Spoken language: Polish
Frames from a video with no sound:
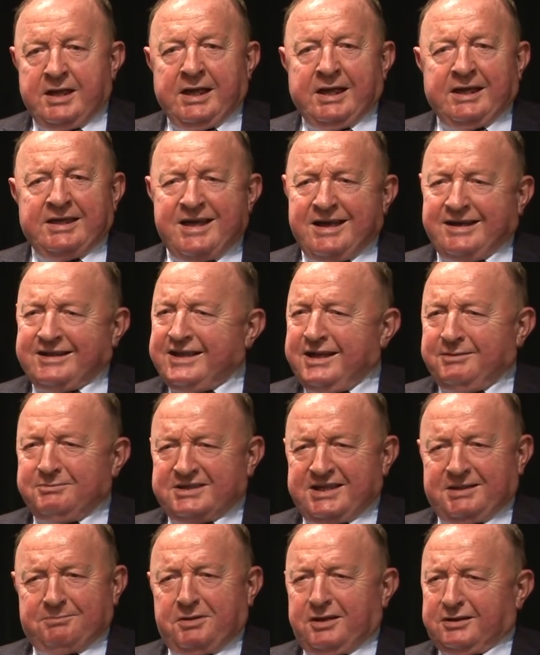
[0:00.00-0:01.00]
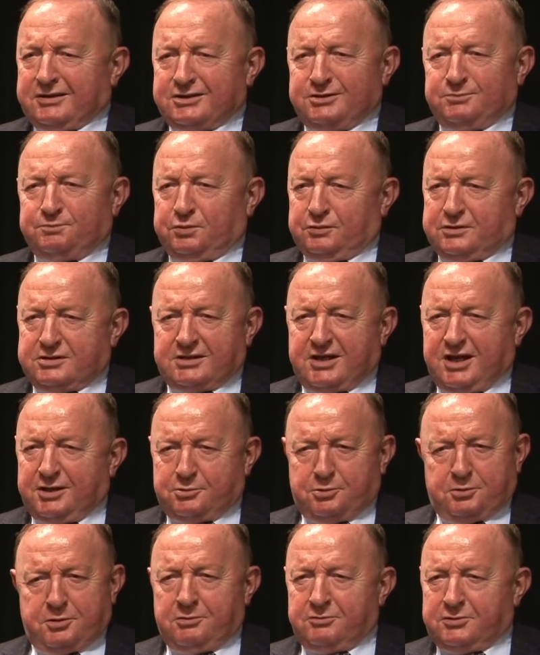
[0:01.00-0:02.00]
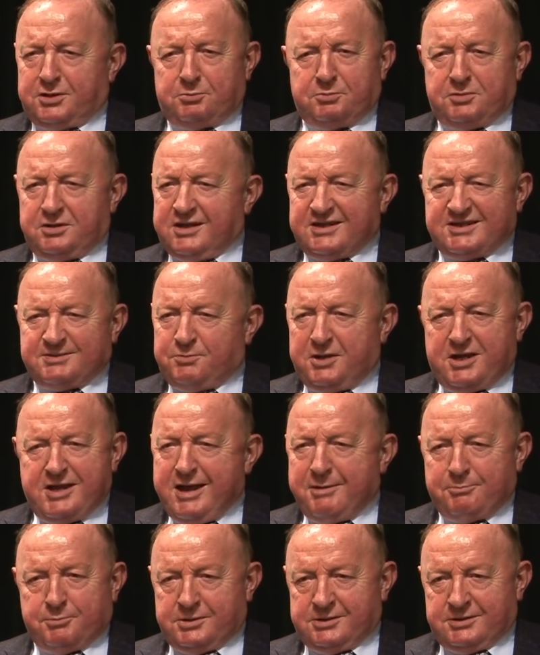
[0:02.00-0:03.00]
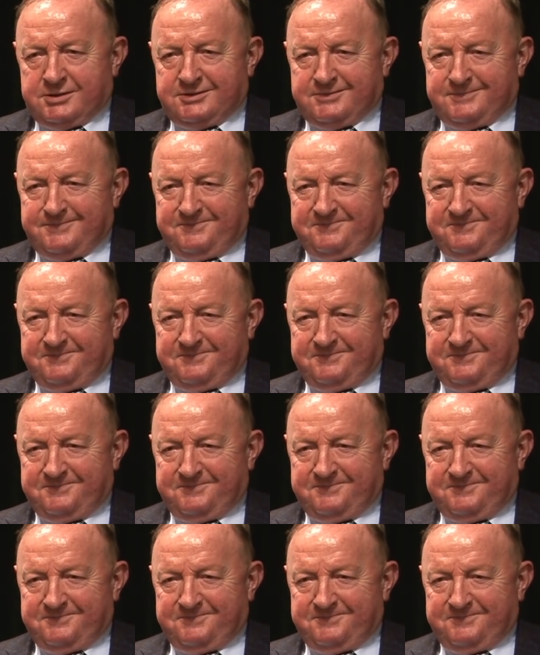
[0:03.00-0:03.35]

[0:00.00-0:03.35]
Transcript: Jak nam za bardzo podskakują, to my je zmieniamy.